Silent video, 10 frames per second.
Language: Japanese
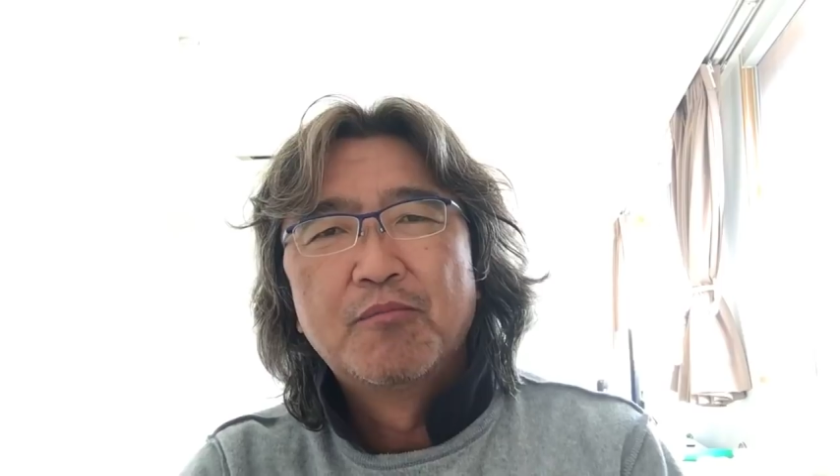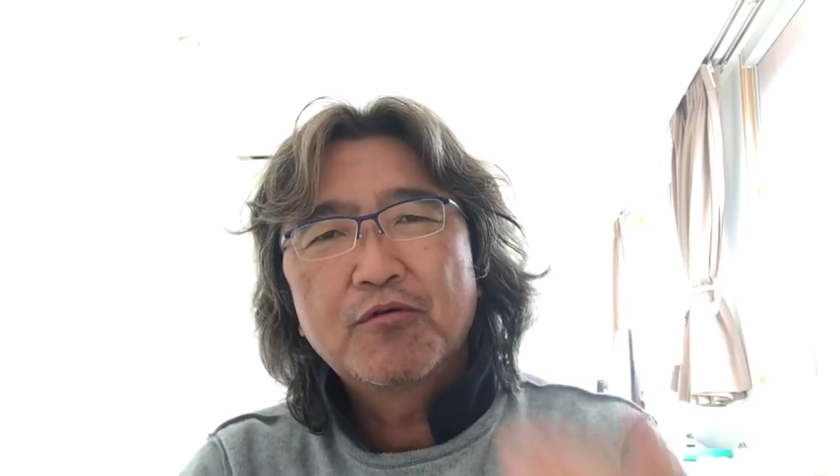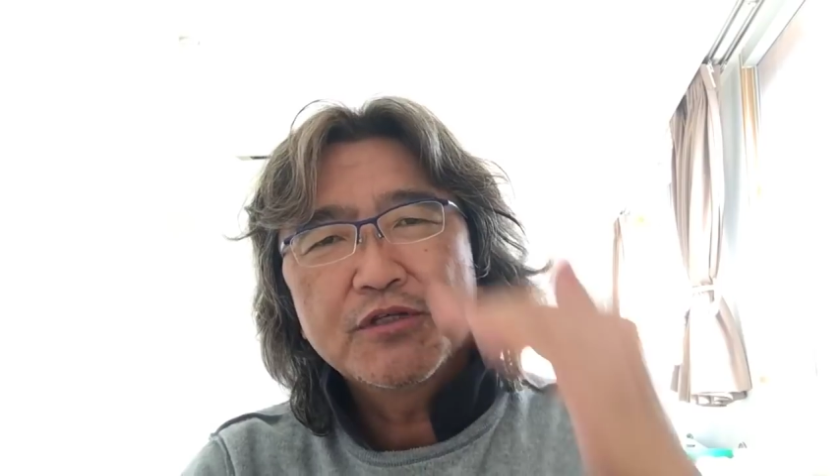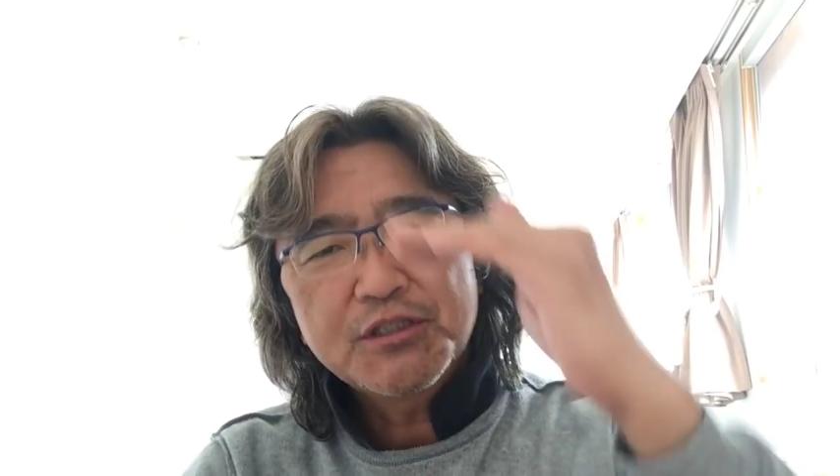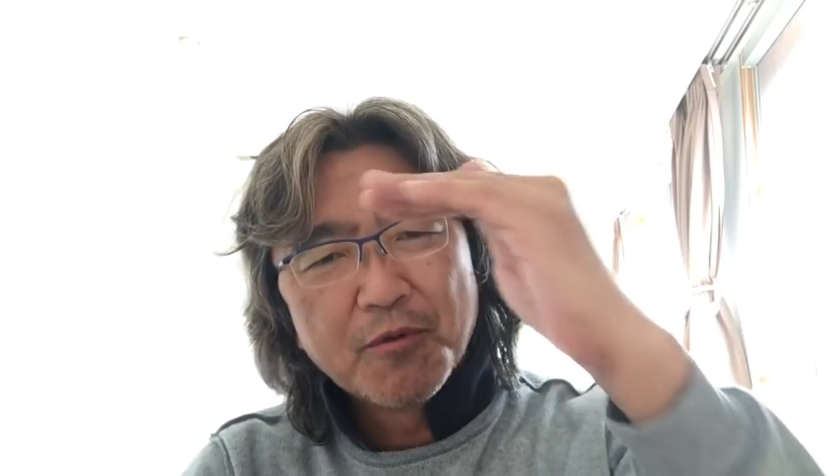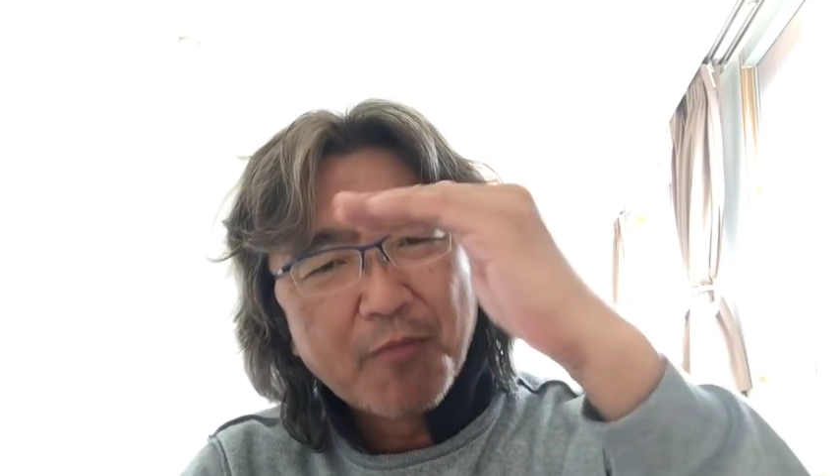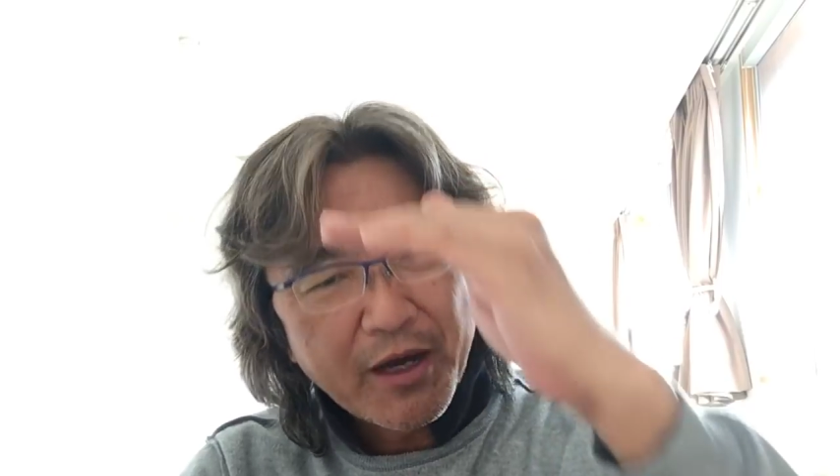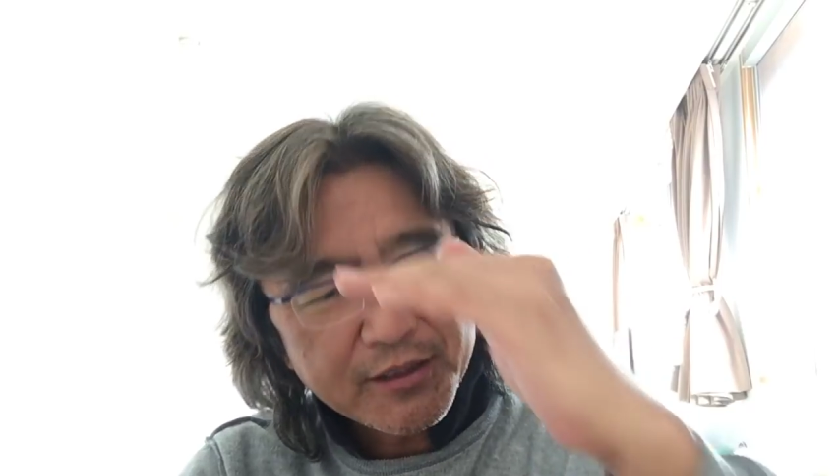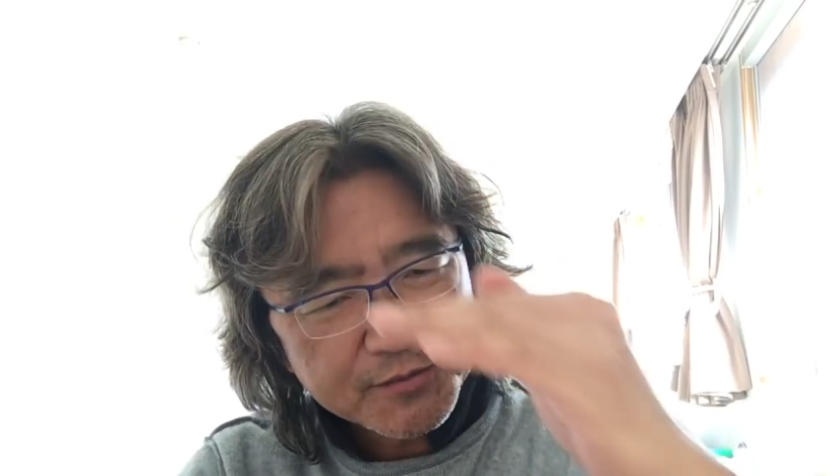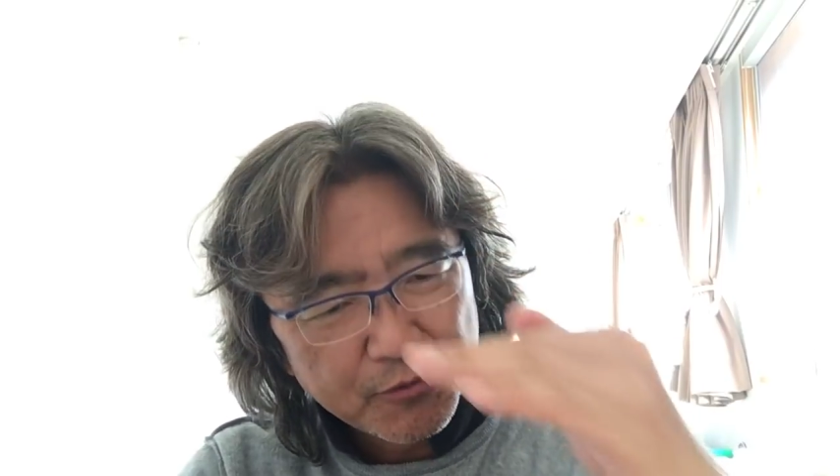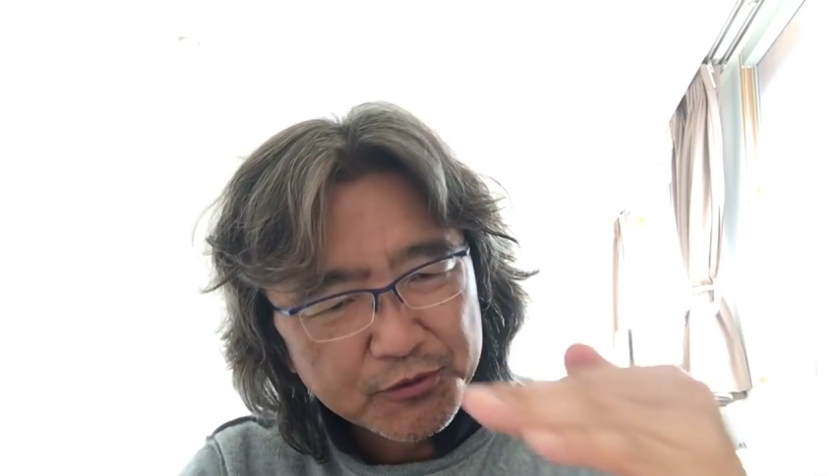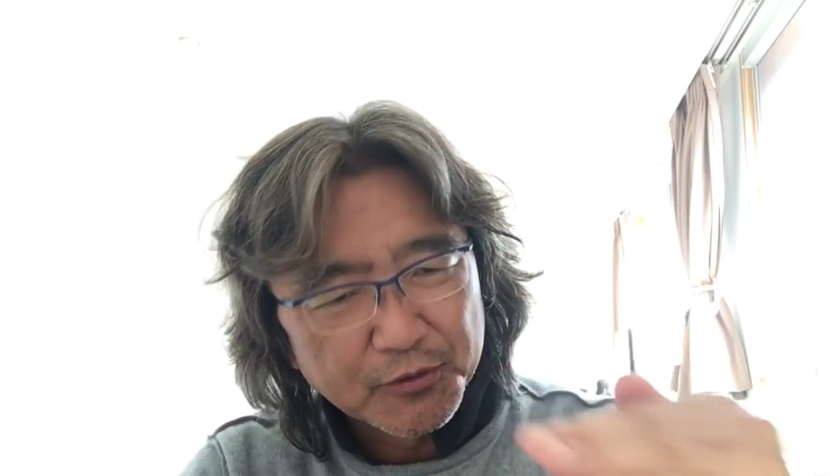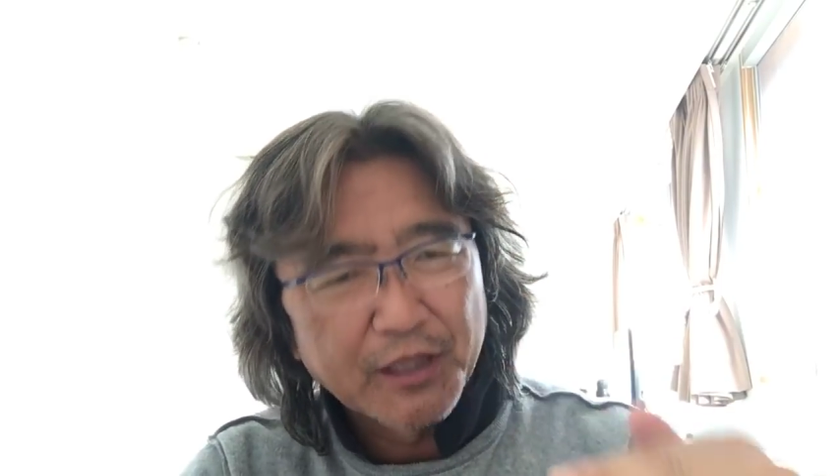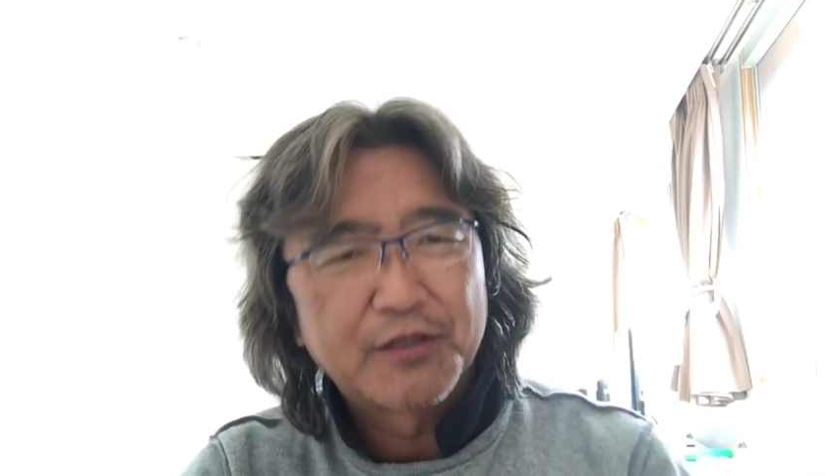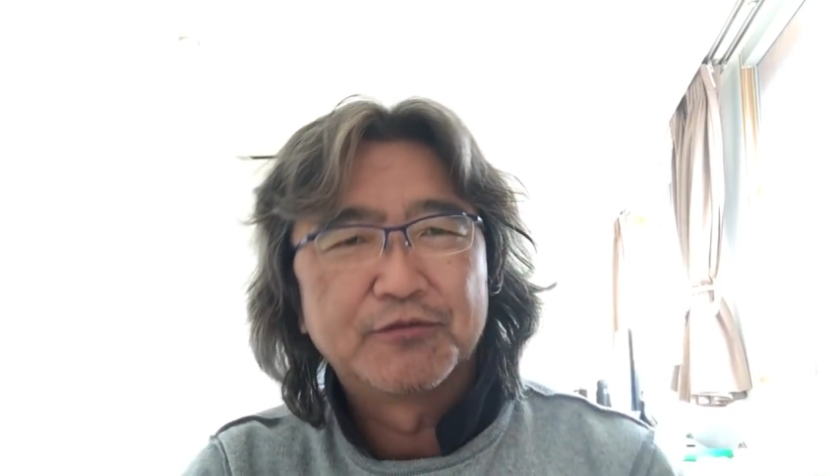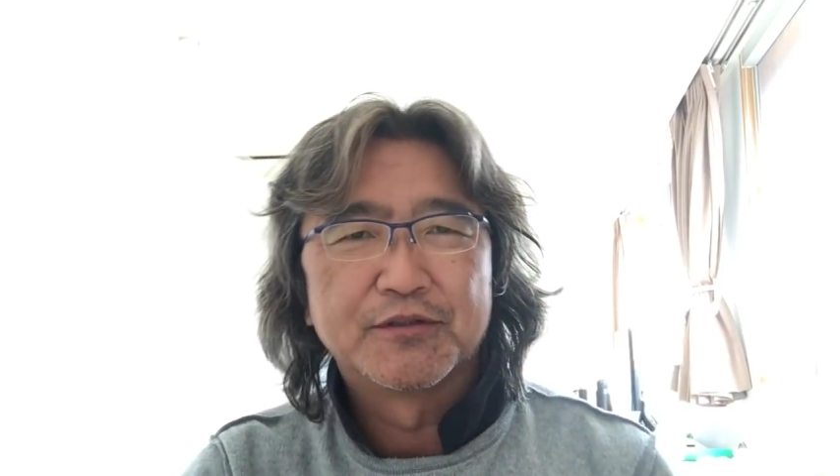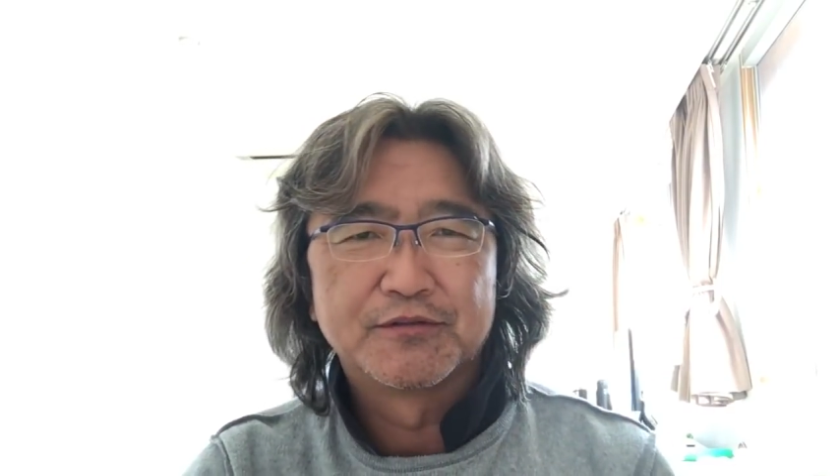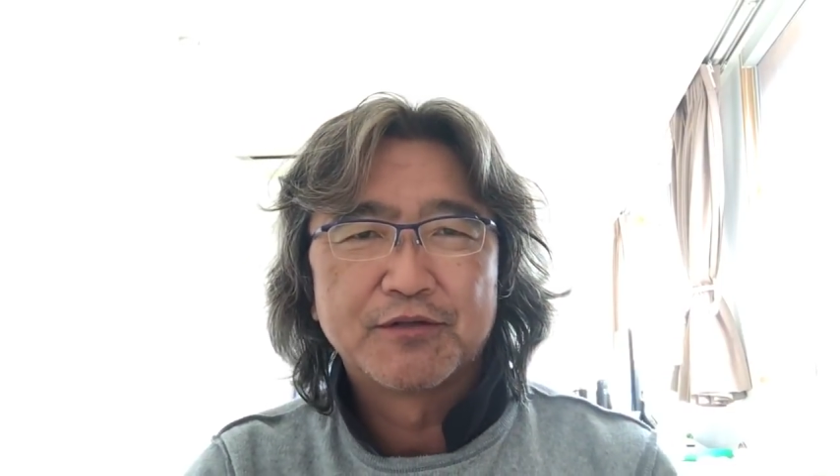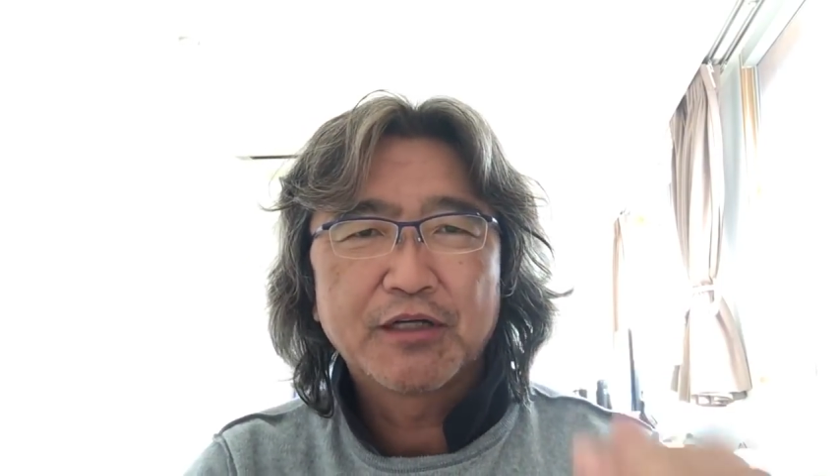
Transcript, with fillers: 僕いつもマイナスポイントになってくんです